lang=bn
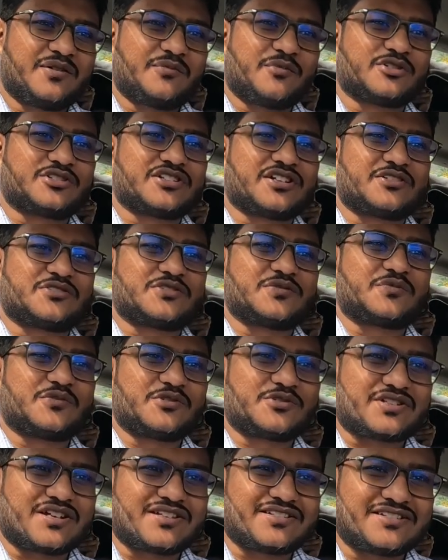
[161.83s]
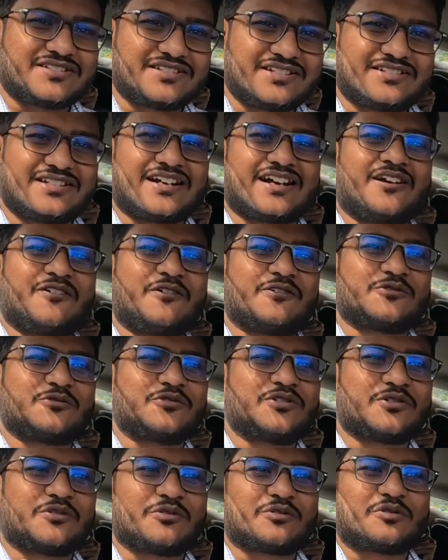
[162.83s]
মজা মজার কিছু পোস্ট আছে যে জায়গায় হয়তো
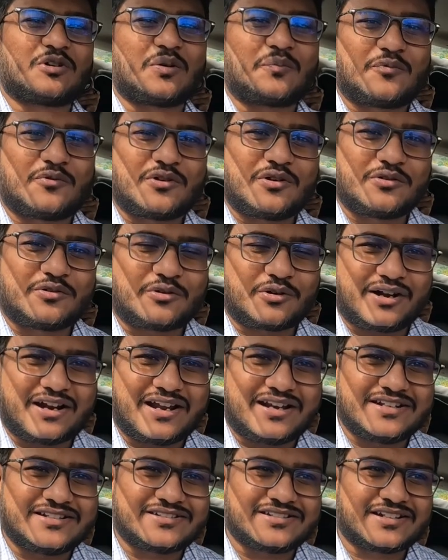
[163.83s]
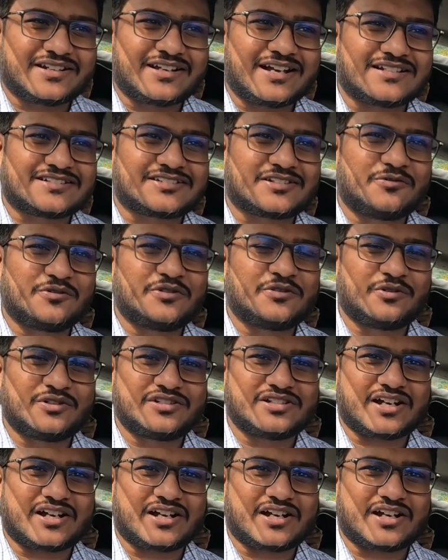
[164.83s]
উনি কোনো কল্পনাও করে নেয় নিজেকে আজকে উনি ওই